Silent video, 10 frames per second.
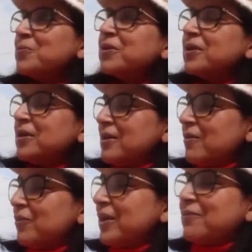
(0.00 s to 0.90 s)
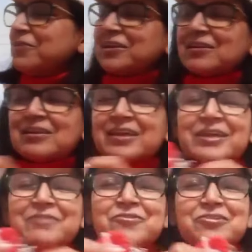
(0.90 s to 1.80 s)
यू वी हैव
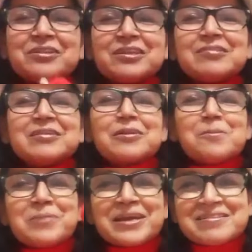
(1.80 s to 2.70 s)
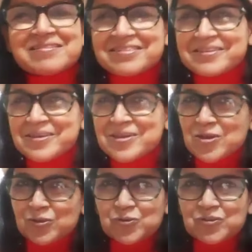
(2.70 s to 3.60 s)
लिटिल गिफ्ट्स दीज लिटिल बेल्स
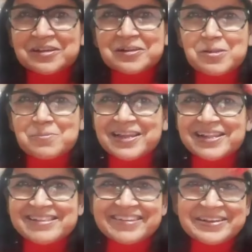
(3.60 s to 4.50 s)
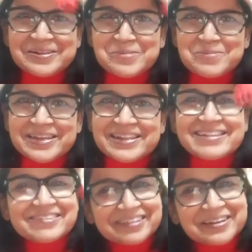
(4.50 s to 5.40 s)
सो जिंगल बेल जिंगल
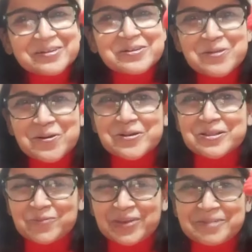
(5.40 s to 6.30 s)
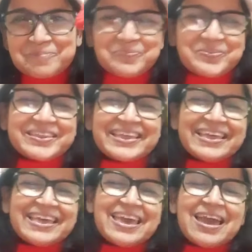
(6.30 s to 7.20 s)
बेल जिंगल ऑल द वे
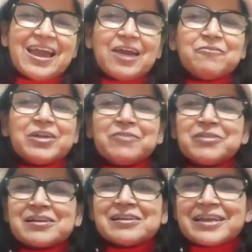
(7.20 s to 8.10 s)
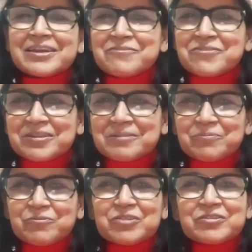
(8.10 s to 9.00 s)
एंड वी हैव लिटिल गिफ्ट्स